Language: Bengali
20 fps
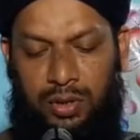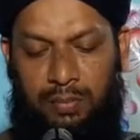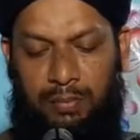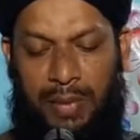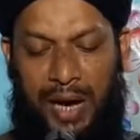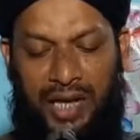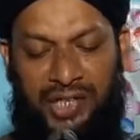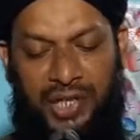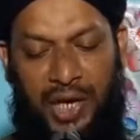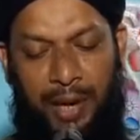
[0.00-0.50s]

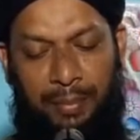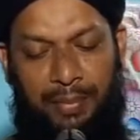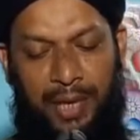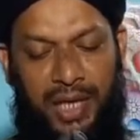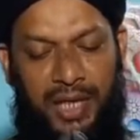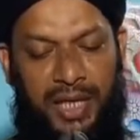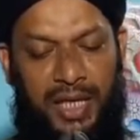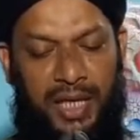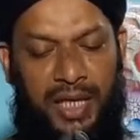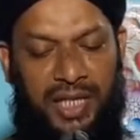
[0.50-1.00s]
বা
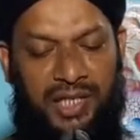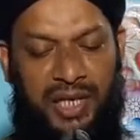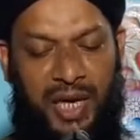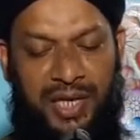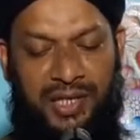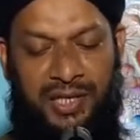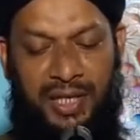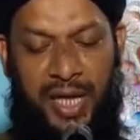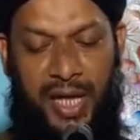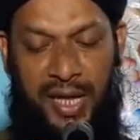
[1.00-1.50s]
সামনের দিকে
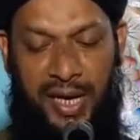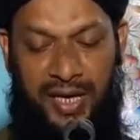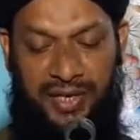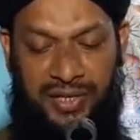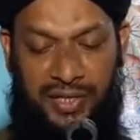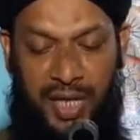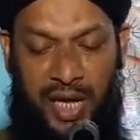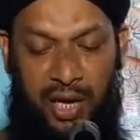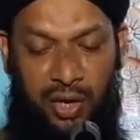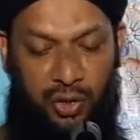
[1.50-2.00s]
সাজদায়ের
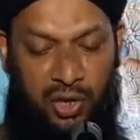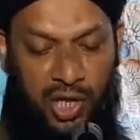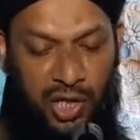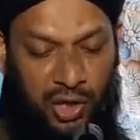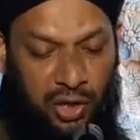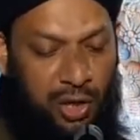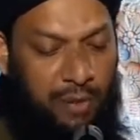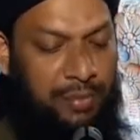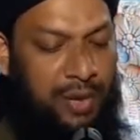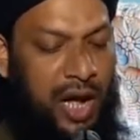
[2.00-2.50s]
স্থান
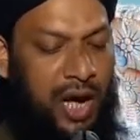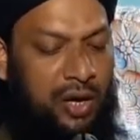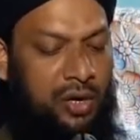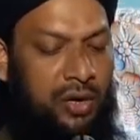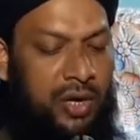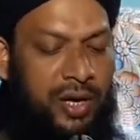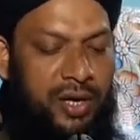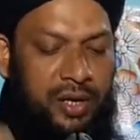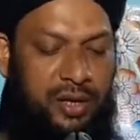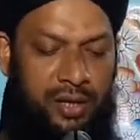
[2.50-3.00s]
অতিক্রম না
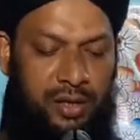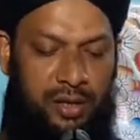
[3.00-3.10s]
করেন